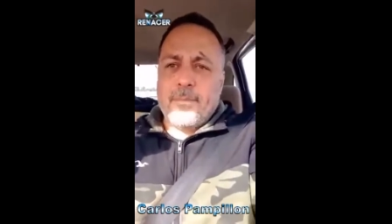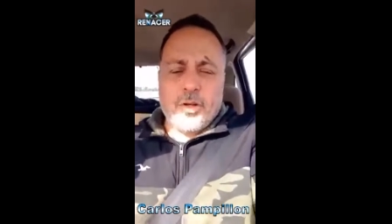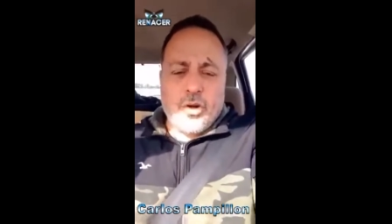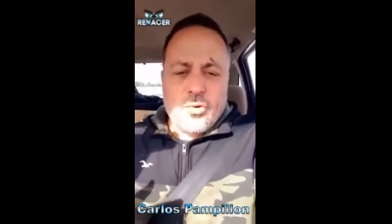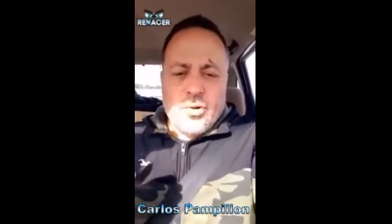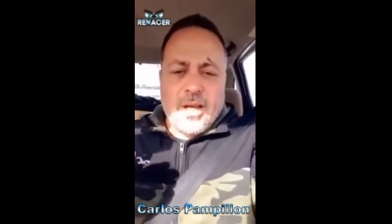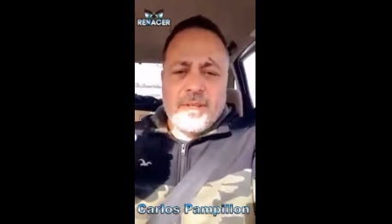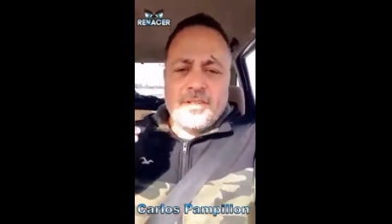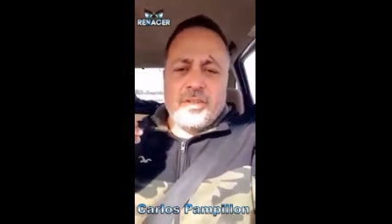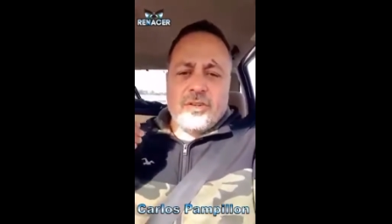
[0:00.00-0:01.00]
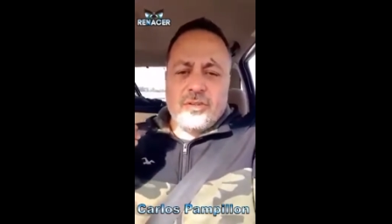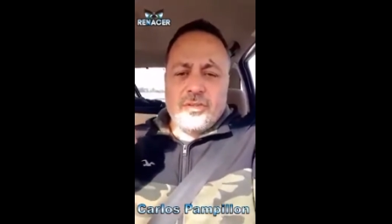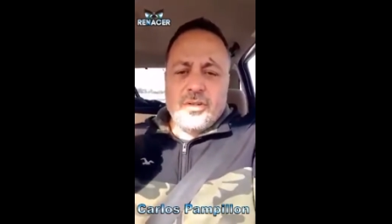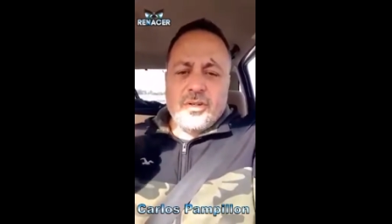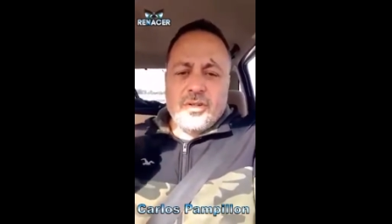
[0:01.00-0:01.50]
con una visión
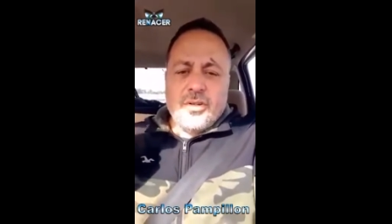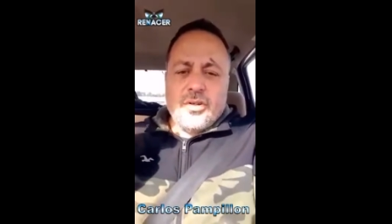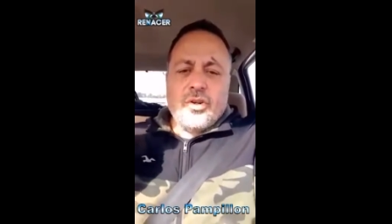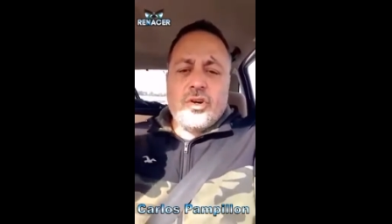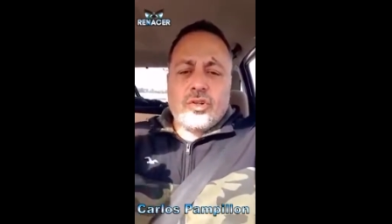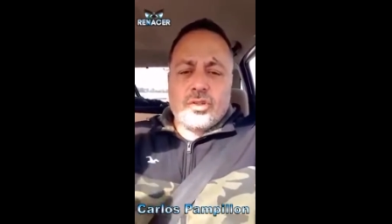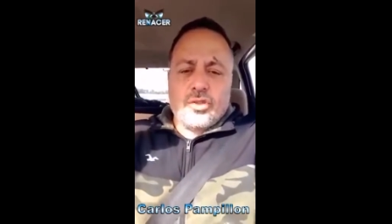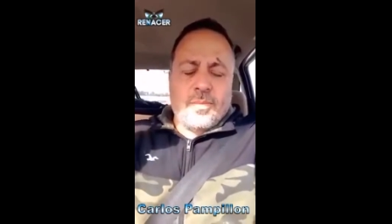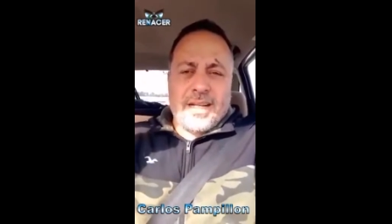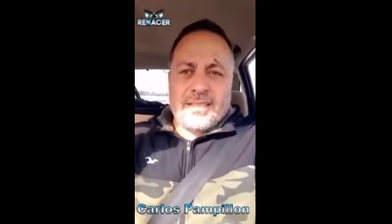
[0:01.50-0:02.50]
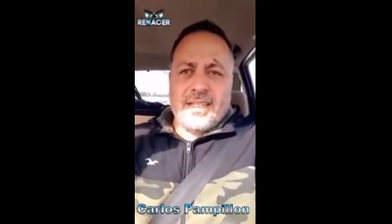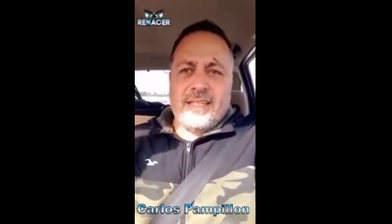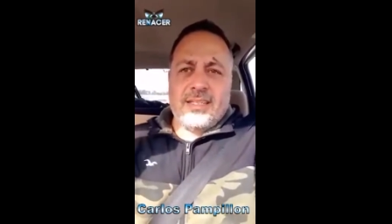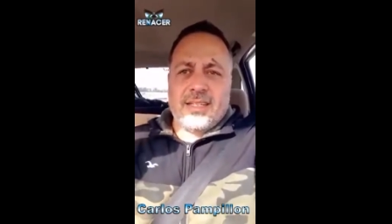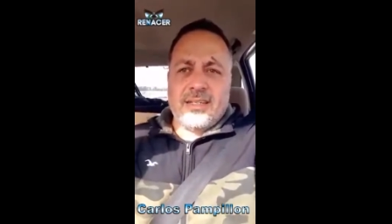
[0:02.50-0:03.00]
no
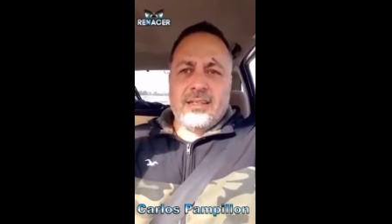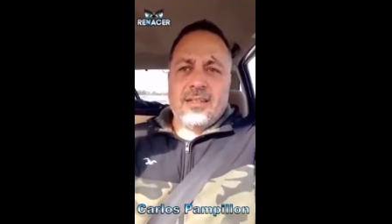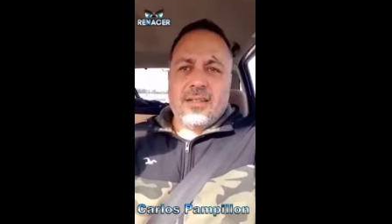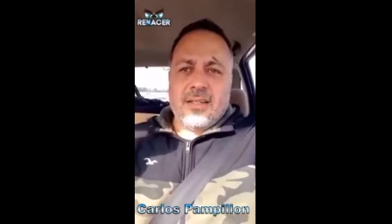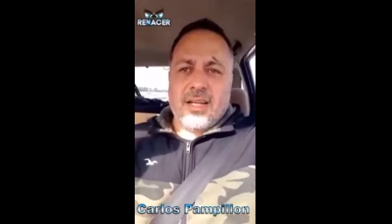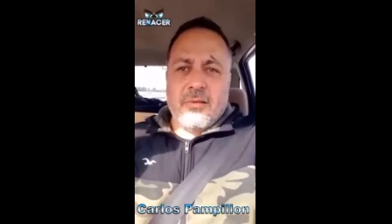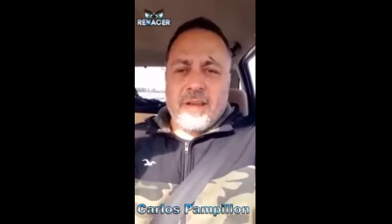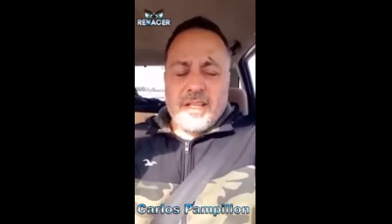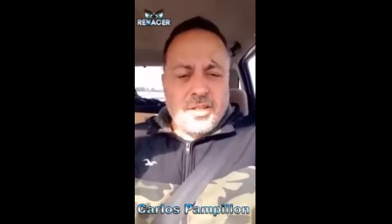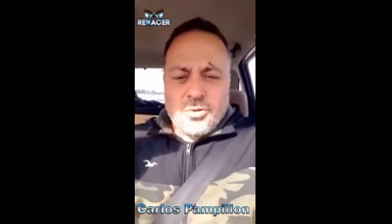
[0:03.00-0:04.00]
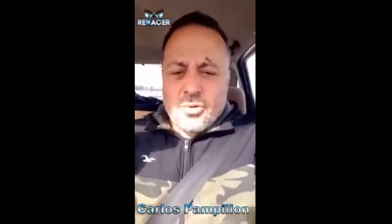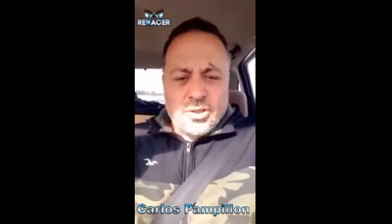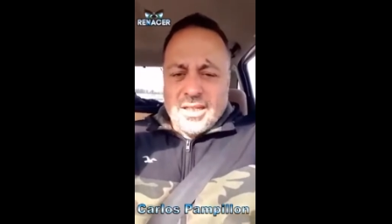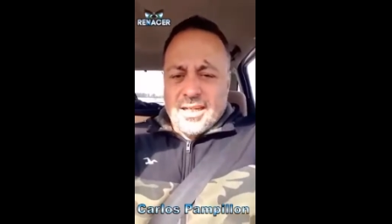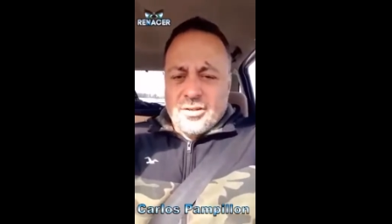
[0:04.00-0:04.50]
cortoplacista. El 21
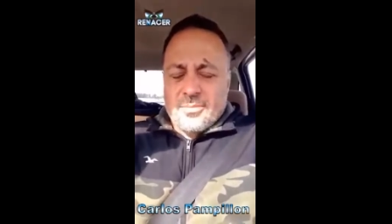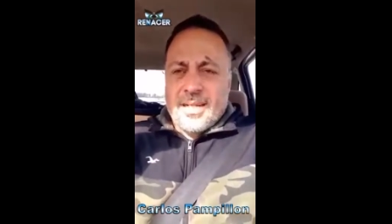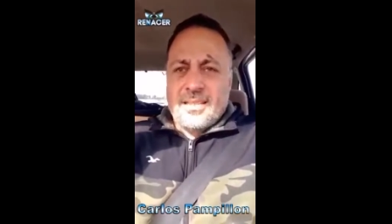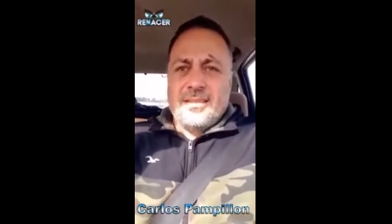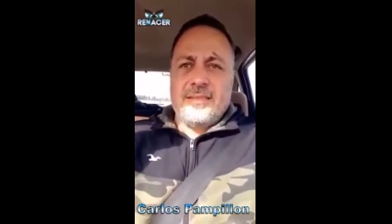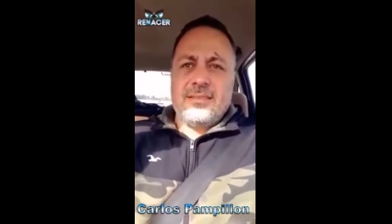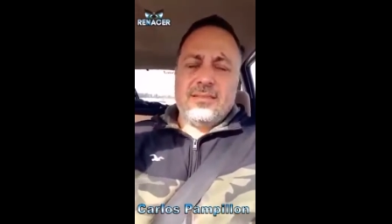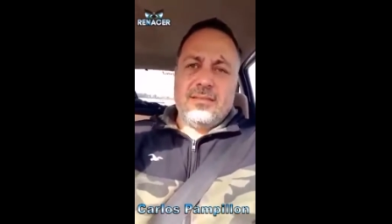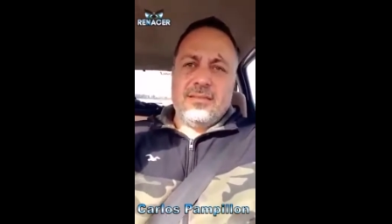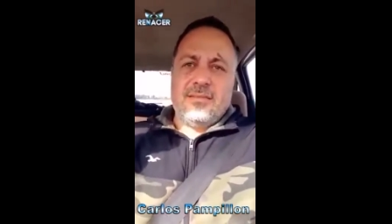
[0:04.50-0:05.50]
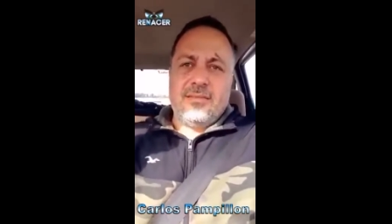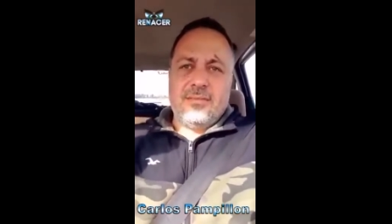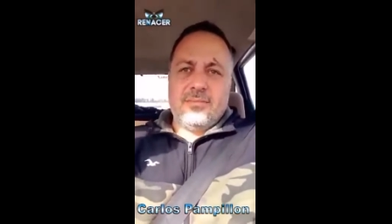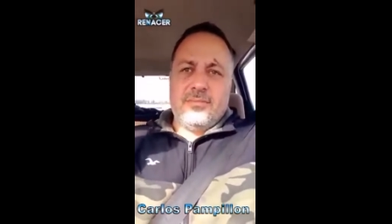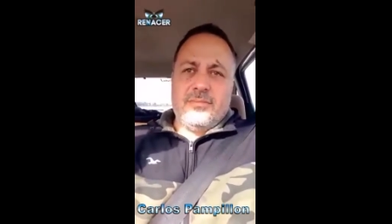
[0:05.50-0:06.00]
está acá nomás,
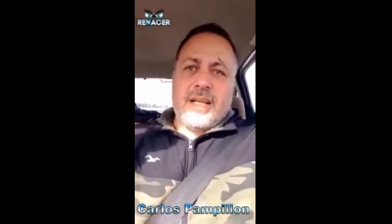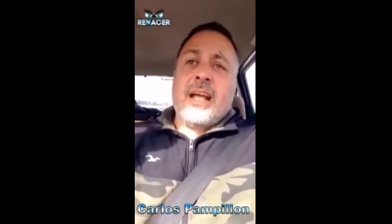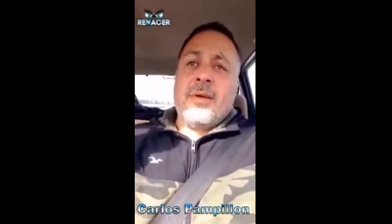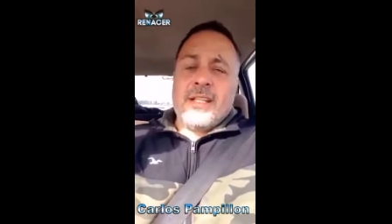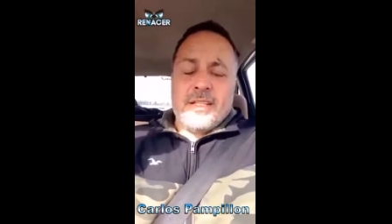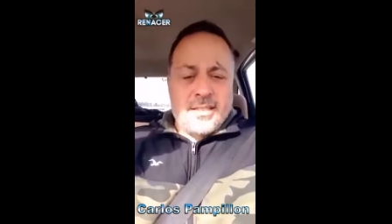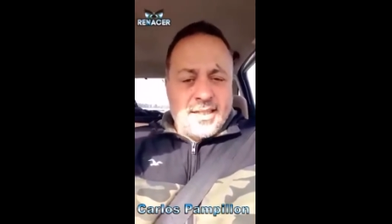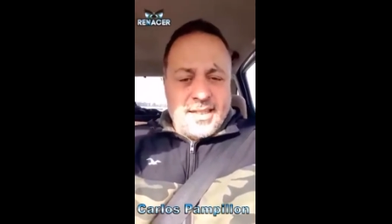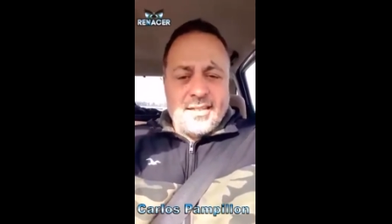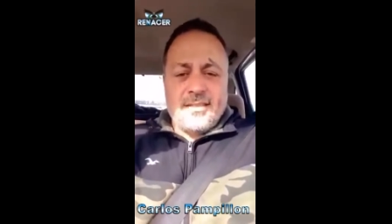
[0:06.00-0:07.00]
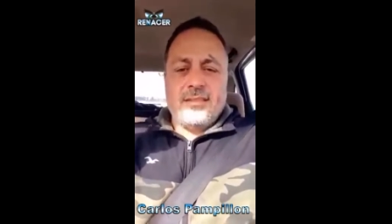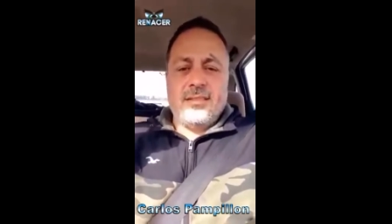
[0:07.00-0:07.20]
el 23